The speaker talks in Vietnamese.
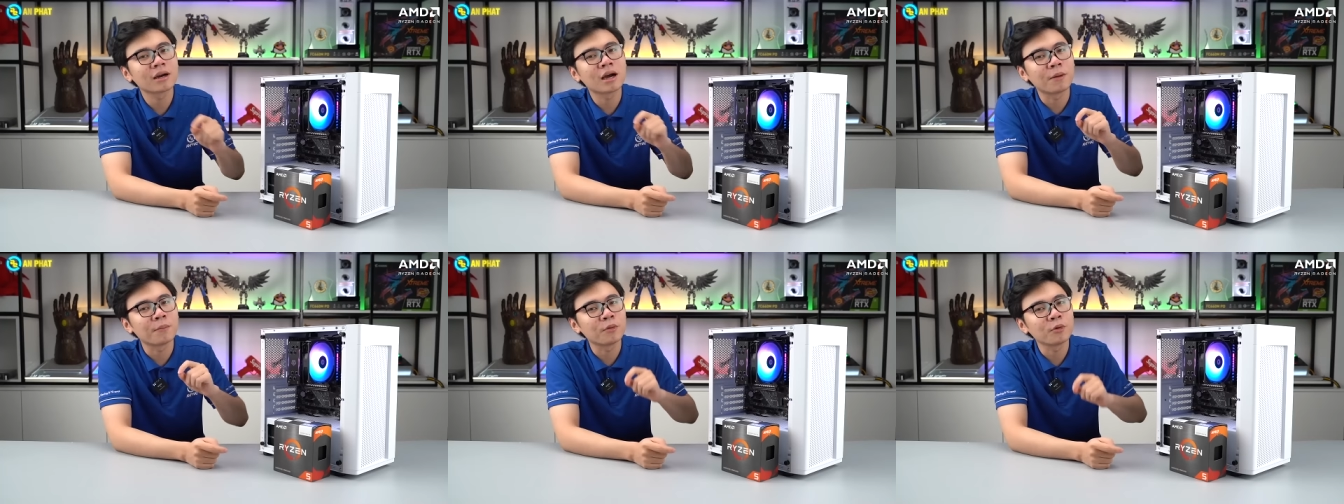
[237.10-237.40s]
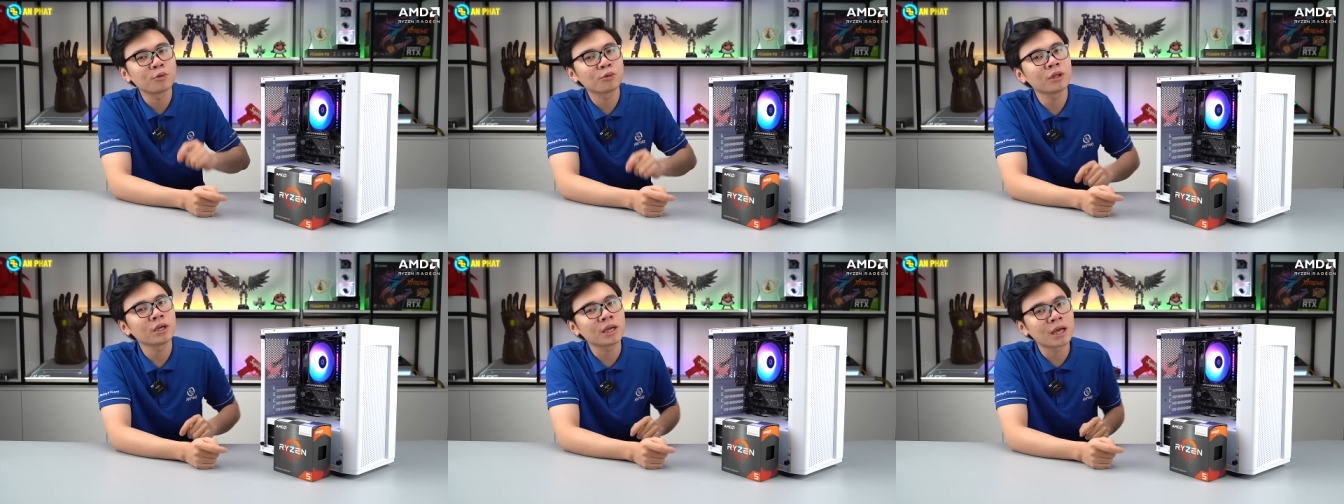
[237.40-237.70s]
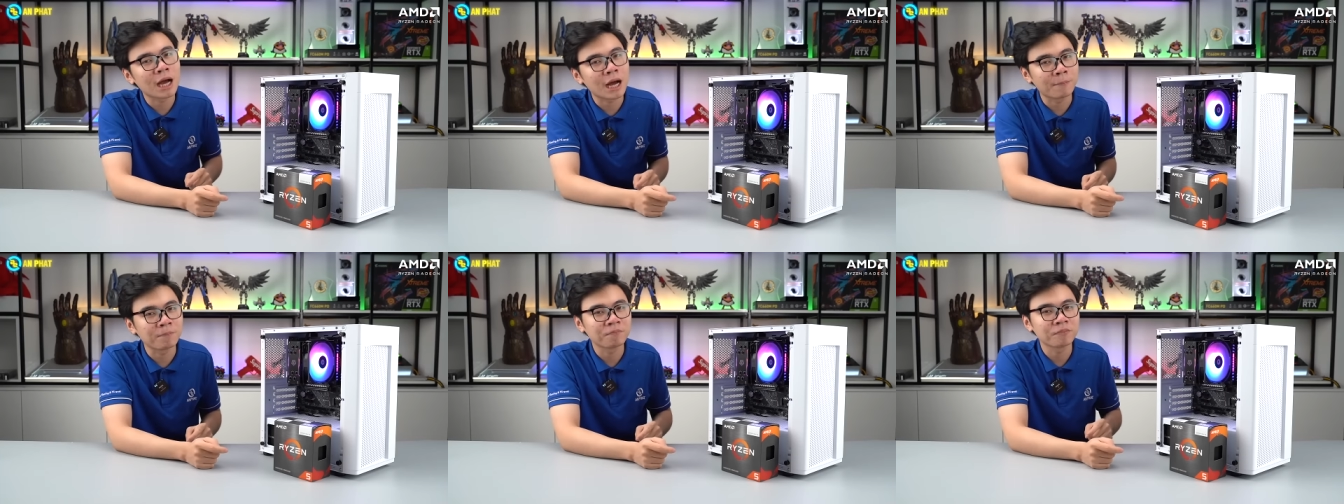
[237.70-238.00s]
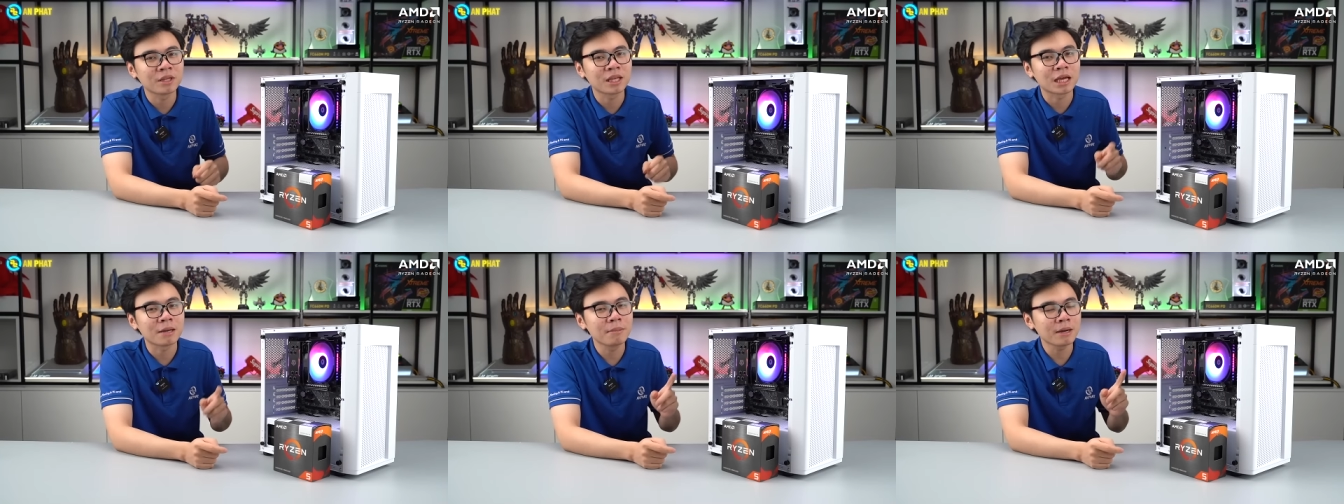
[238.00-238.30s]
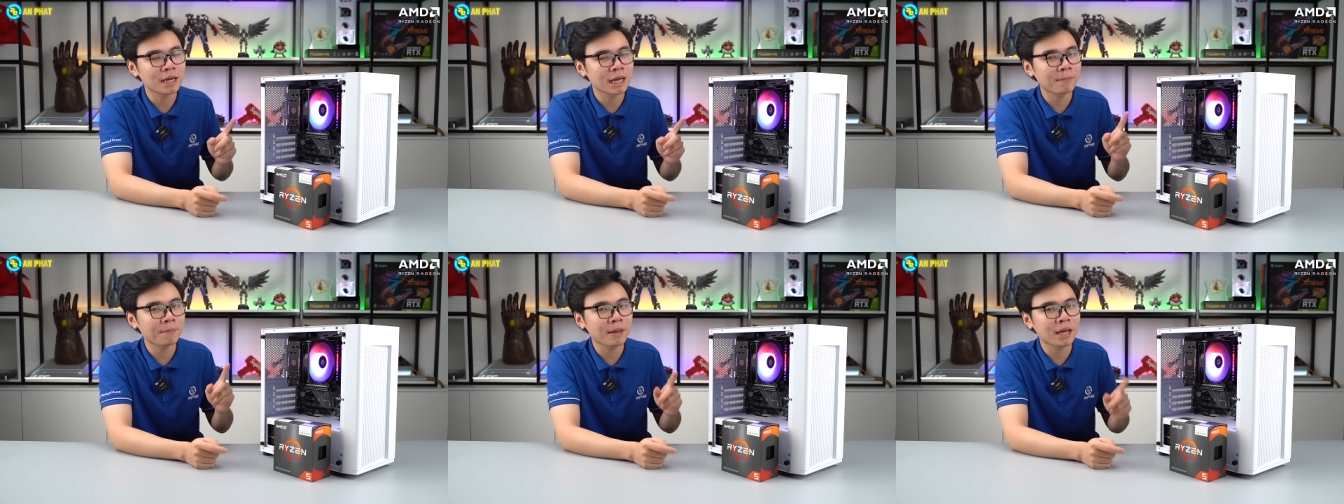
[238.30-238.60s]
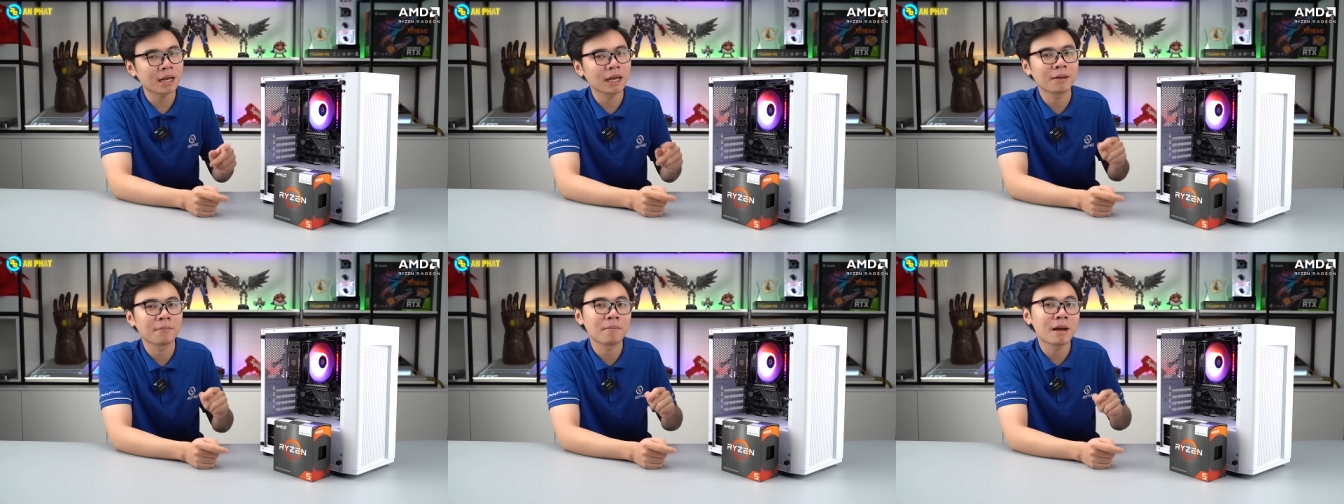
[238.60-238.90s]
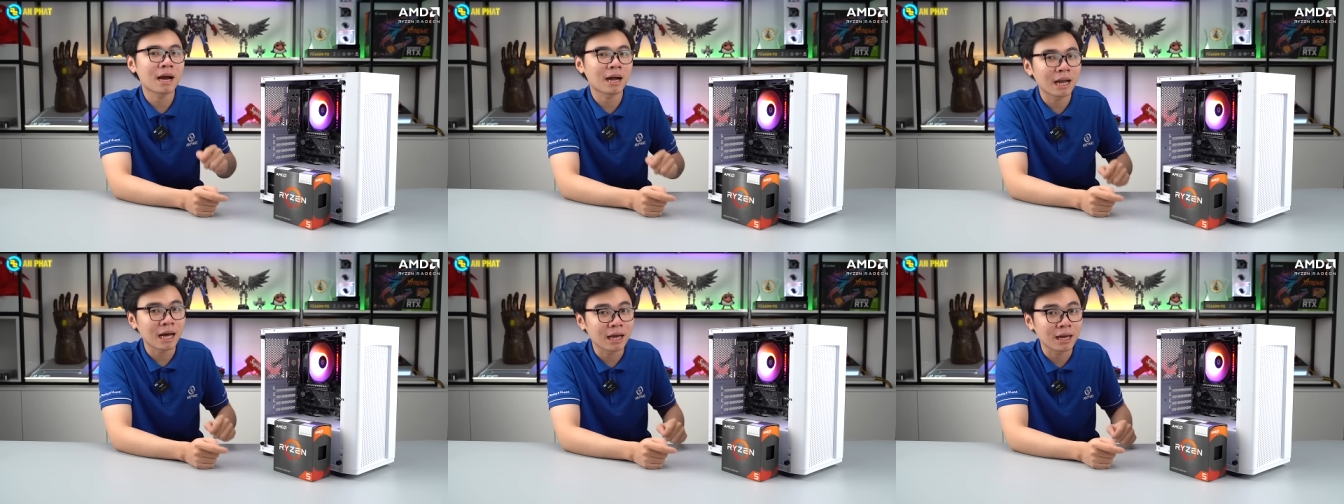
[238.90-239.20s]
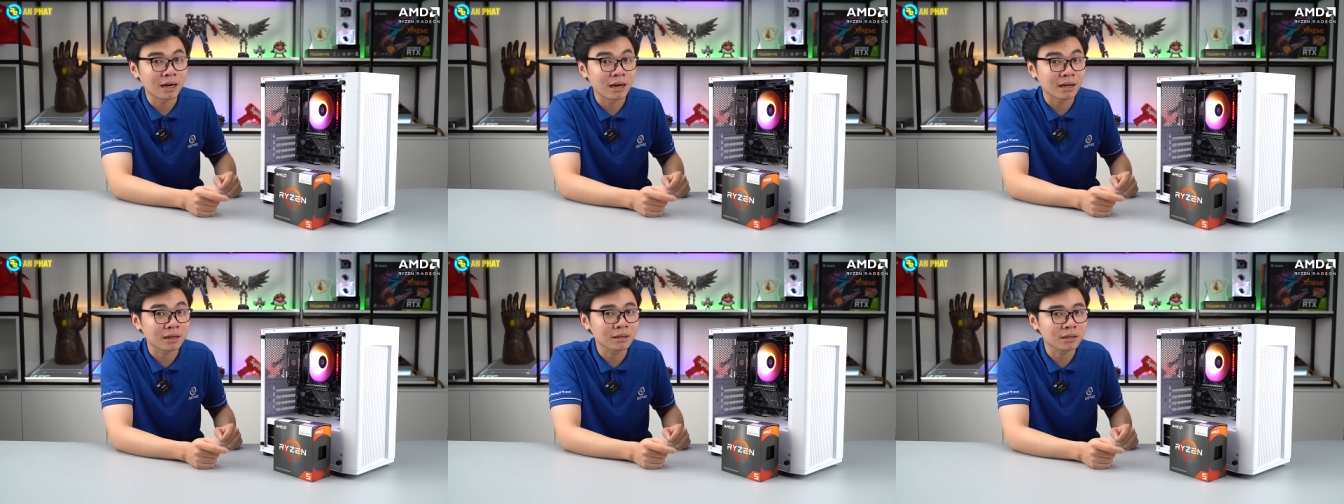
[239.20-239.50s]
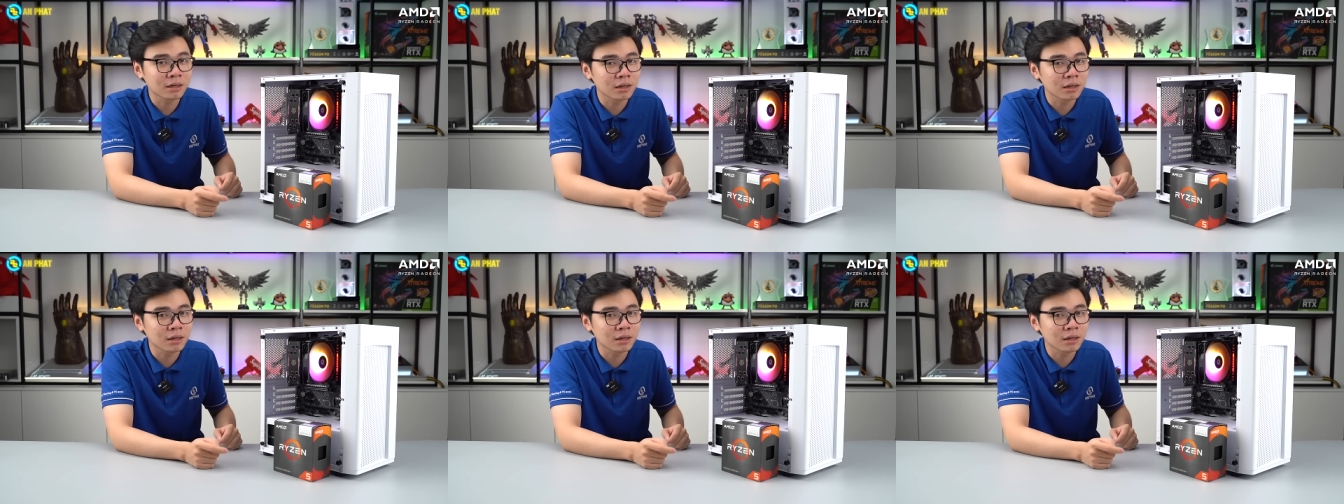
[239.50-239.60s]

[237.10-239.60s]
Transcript: GPU tích hợp thì cái mức FPS này mang lại là